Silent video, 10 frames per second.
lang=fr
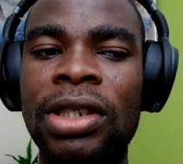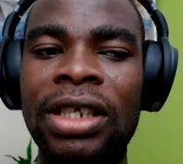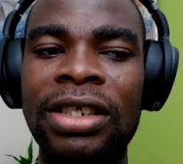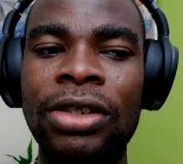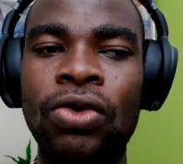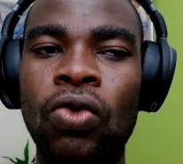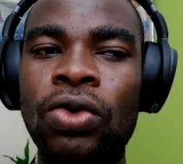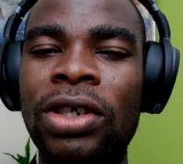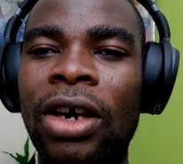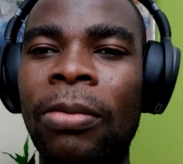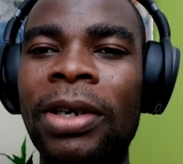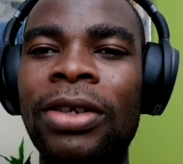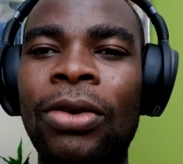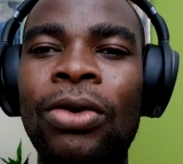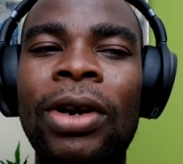Les gens se couchent carrément
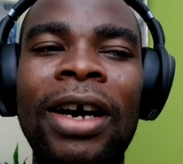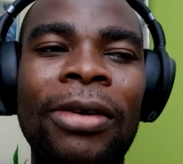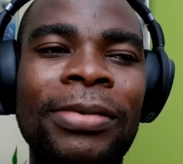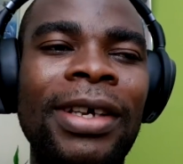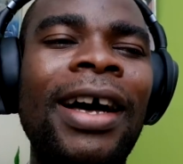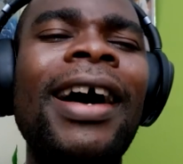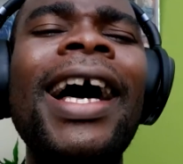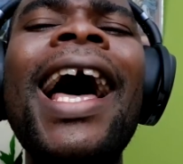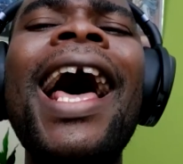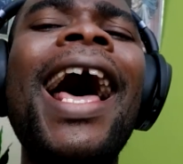dans l'eau, là, comme ça. Ah!